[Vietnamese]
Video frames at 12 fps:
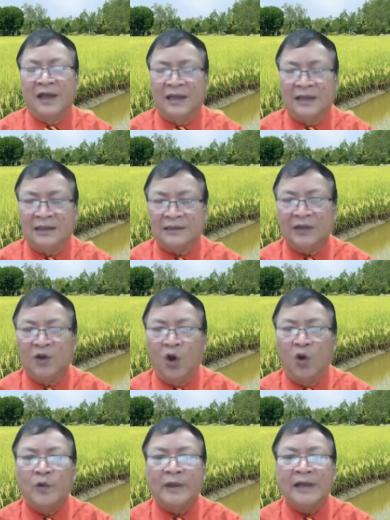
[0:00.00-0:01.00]
và cái
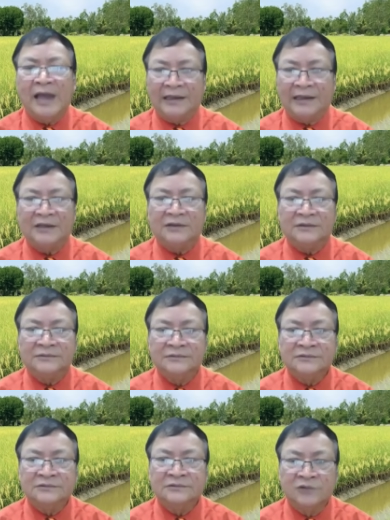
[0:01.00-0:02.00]
độ nguyên hạt á,
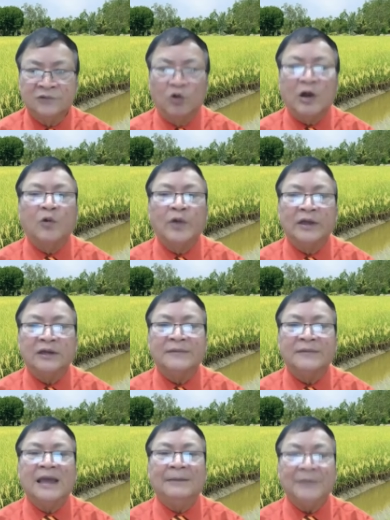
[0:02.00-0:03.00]
độ gạo nguyên nó
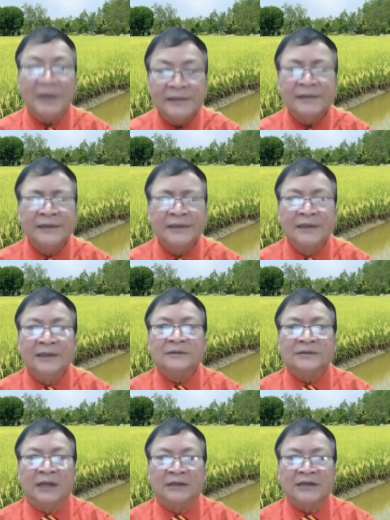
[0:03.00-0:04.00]
bị giảm đi
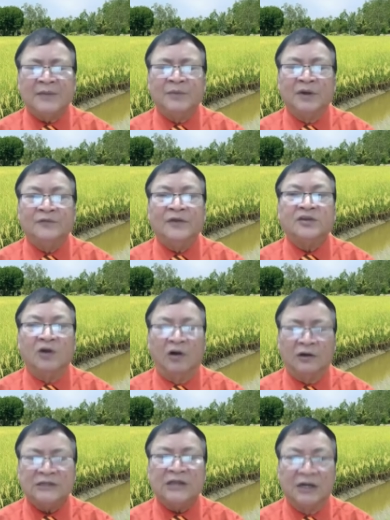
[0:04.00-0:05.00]
thành ra mình phải
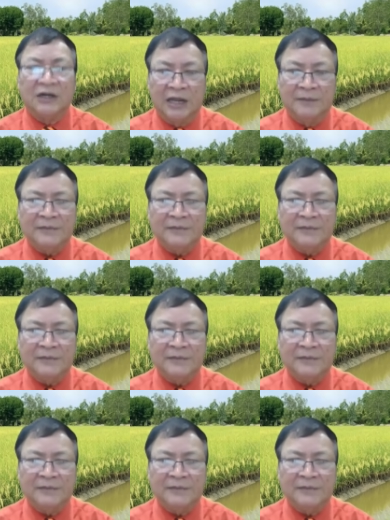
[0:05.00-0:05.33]
chọn cái thời